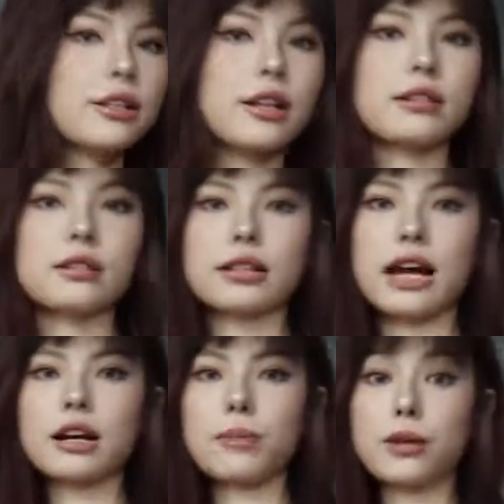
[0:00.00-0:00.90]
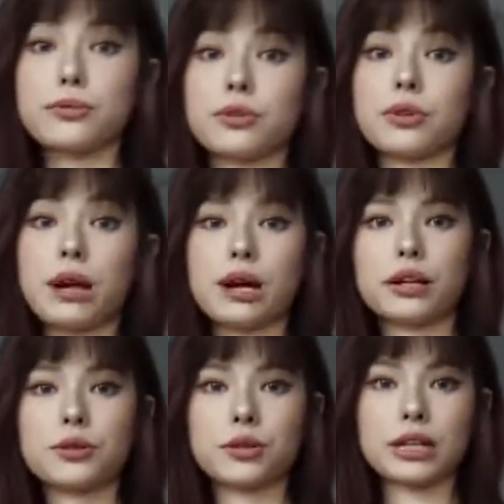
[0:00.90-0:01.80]
这样子搭半裙的话
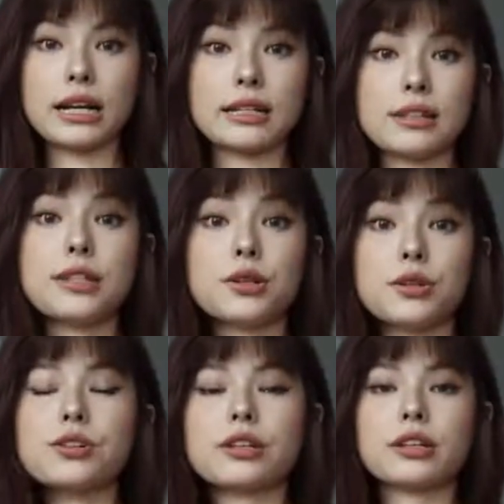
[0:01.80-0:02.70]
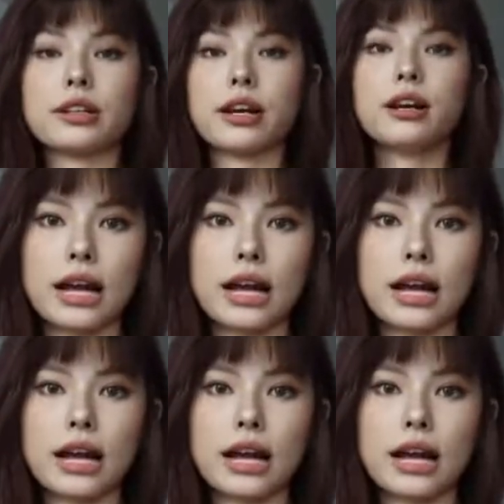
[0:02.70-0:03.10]
呢，就会看起来精致一点。